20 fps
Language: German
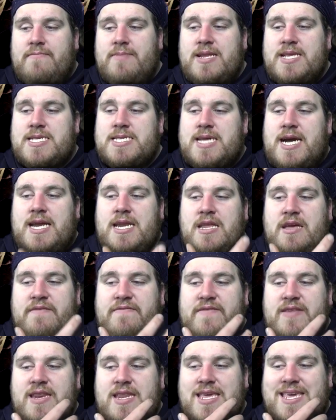vom Design her
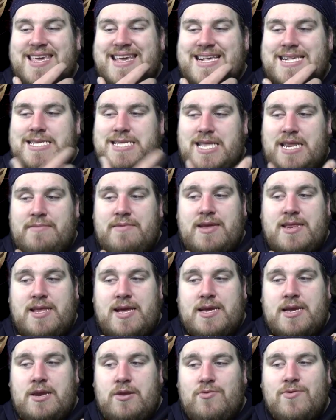finde ich extrem
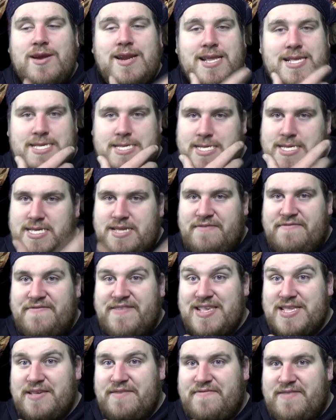genial gelungen. Es ist diese
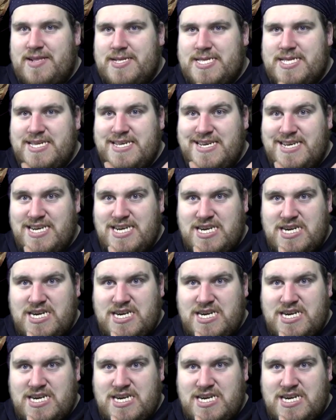fiese Fratze.